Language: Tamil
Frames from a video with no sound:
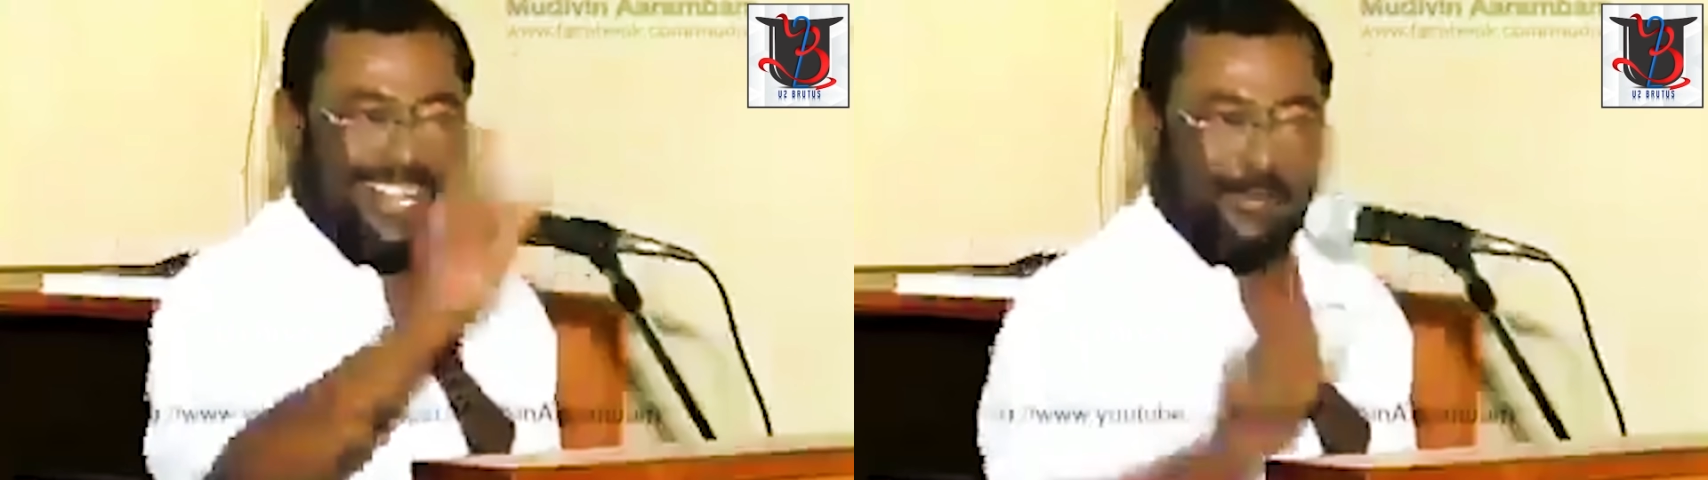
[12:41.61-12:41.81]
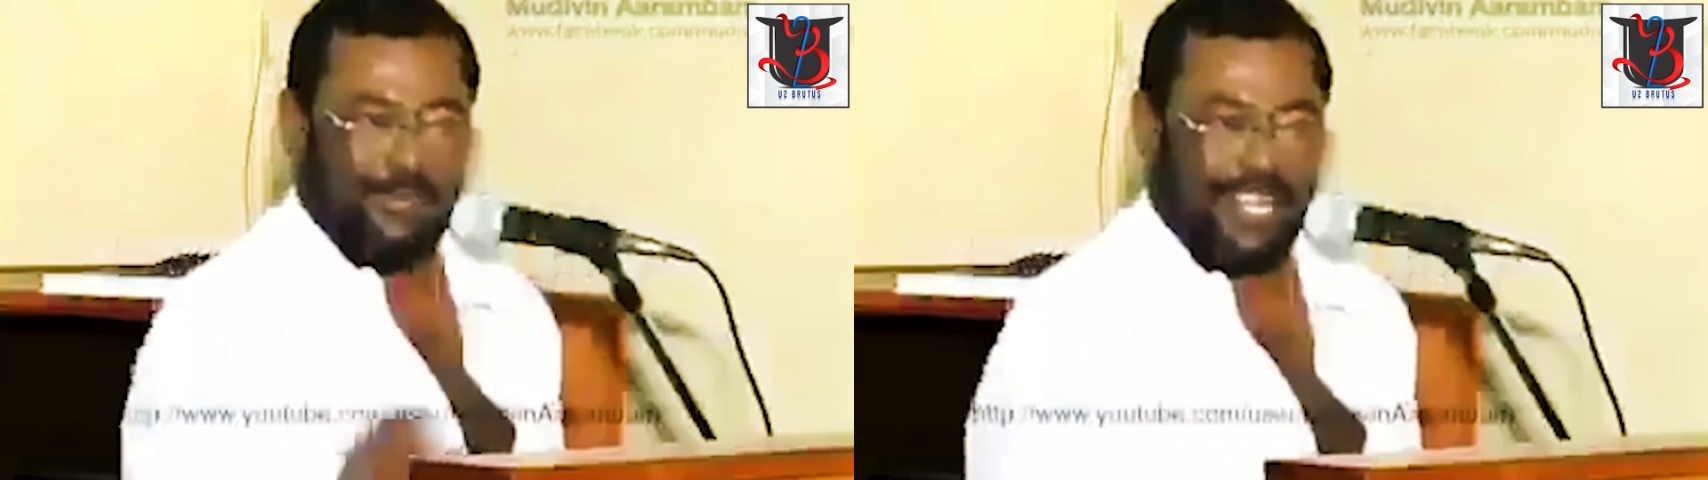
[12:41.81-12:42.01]

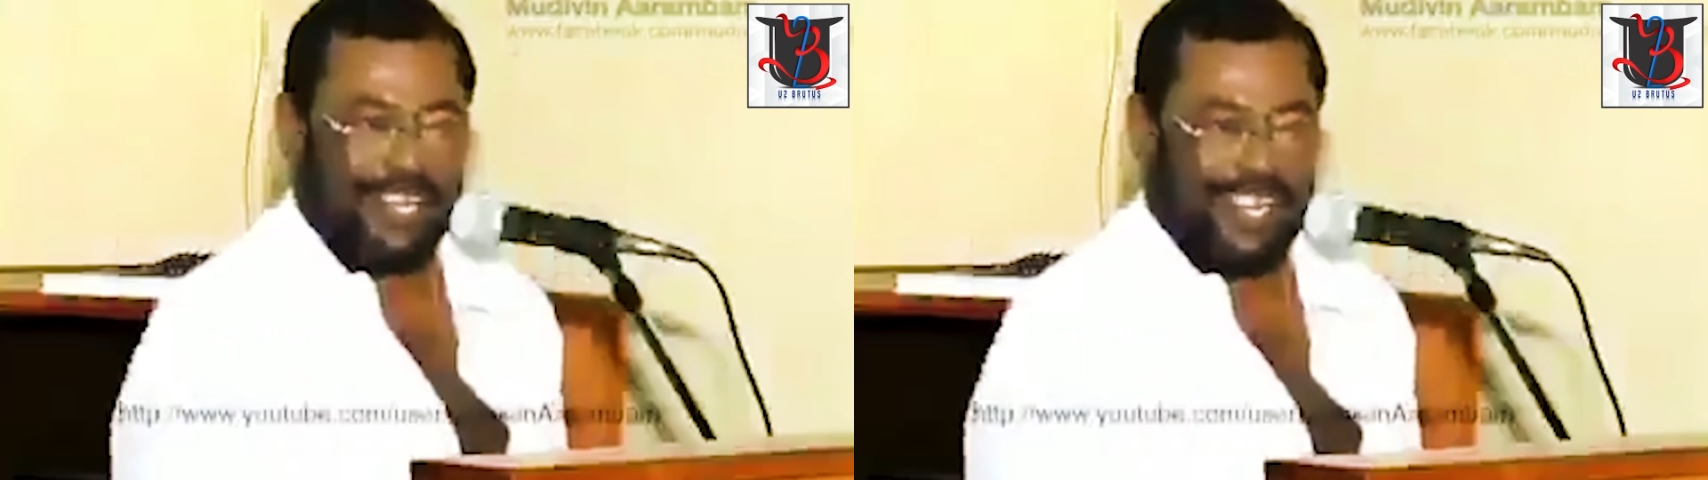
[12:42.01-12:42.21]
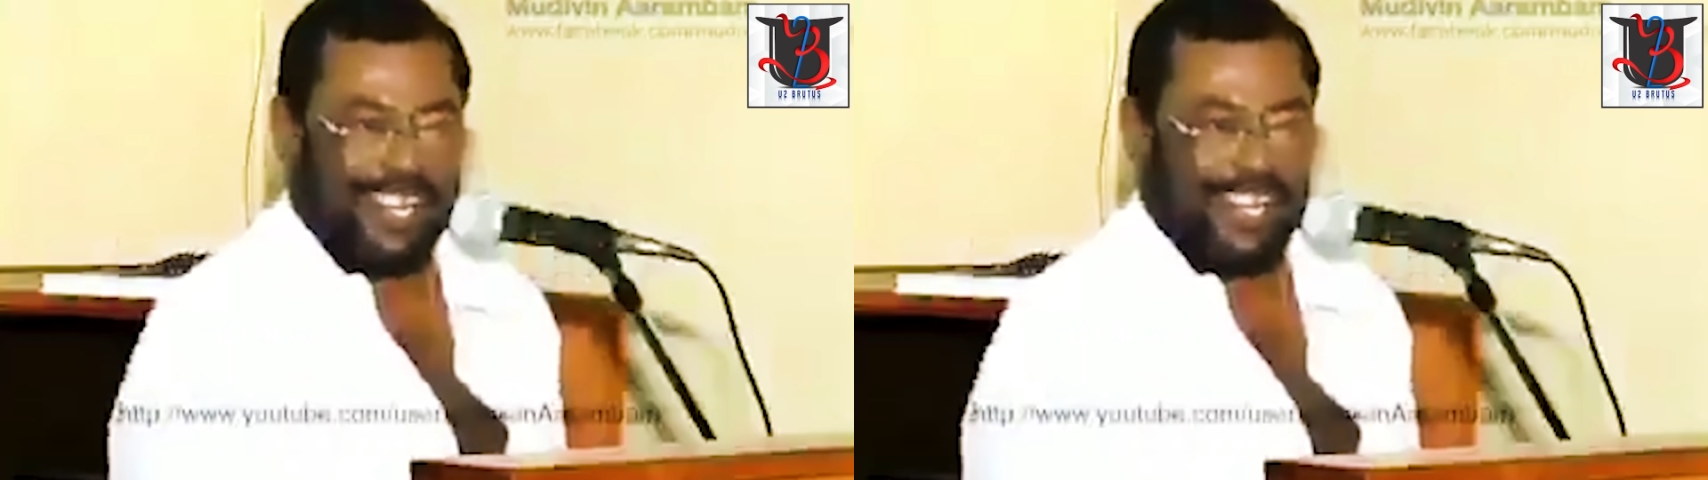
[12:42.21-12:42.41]
எடுக்கவே
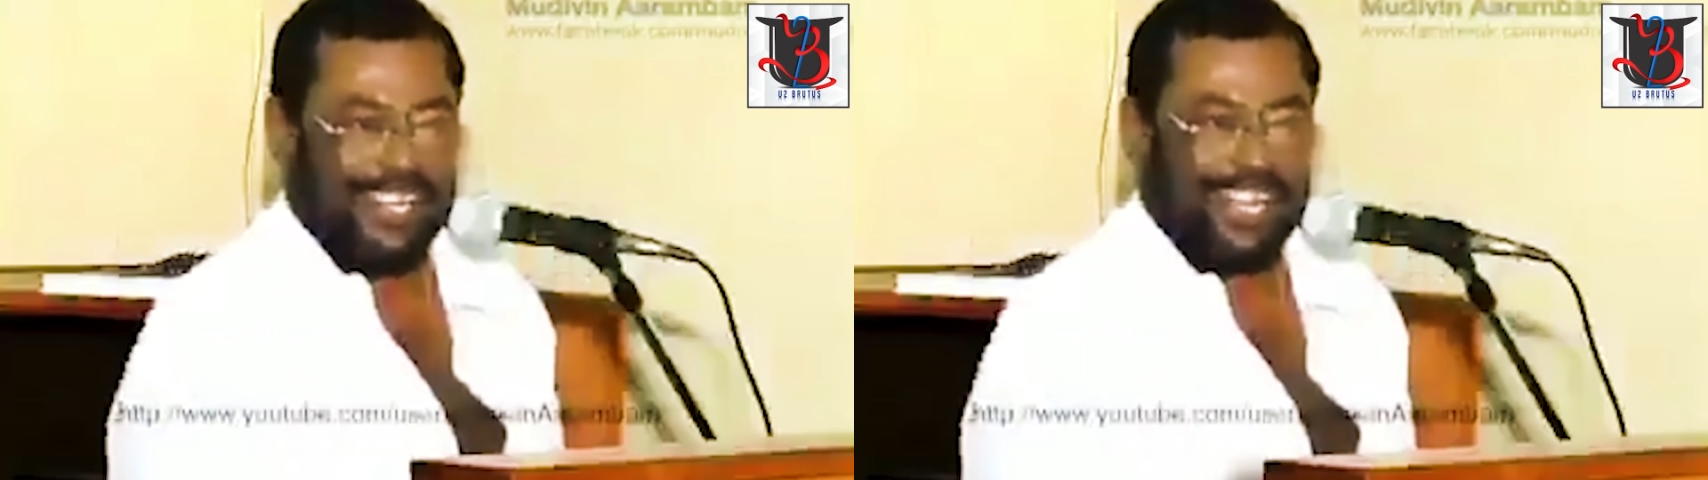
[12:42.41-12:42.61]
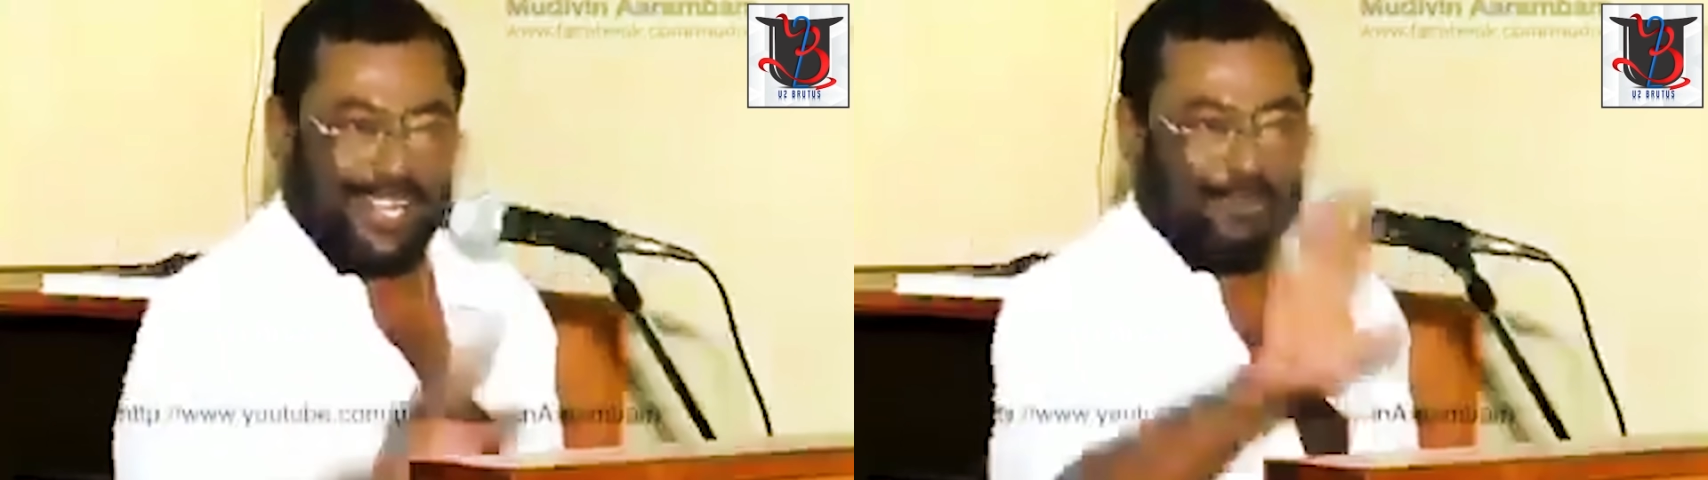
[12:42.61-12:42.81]
இல்லையா நம்ம
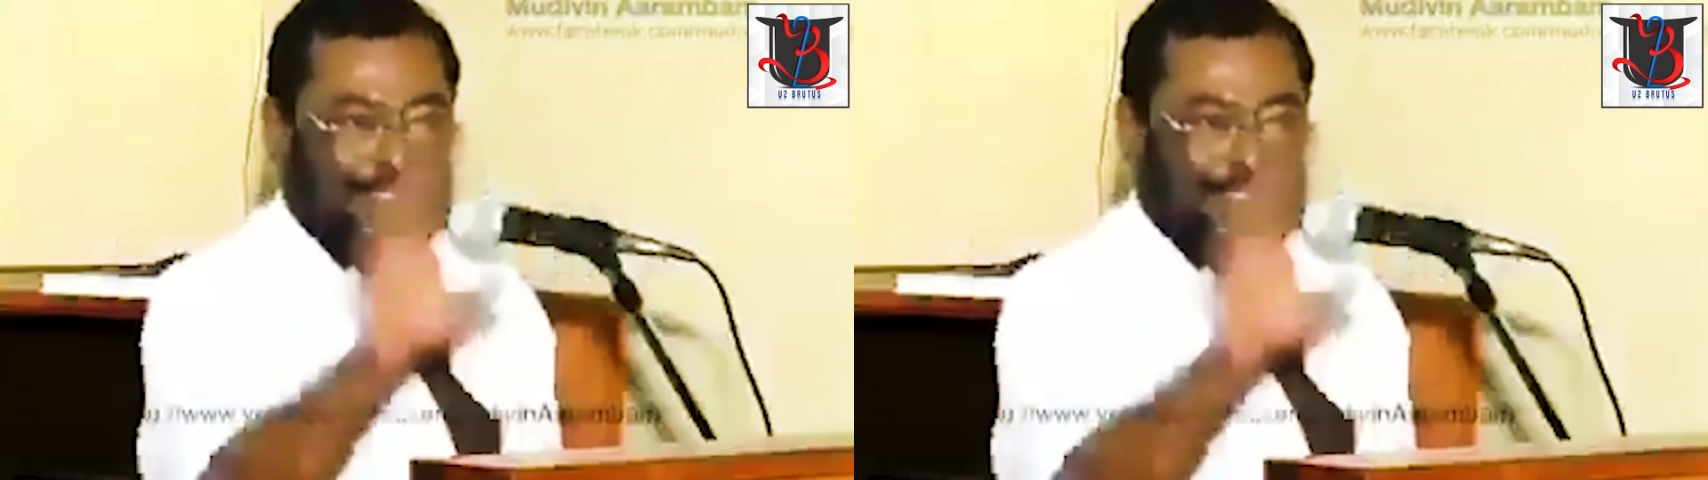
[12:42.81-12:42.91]
நாட்டில்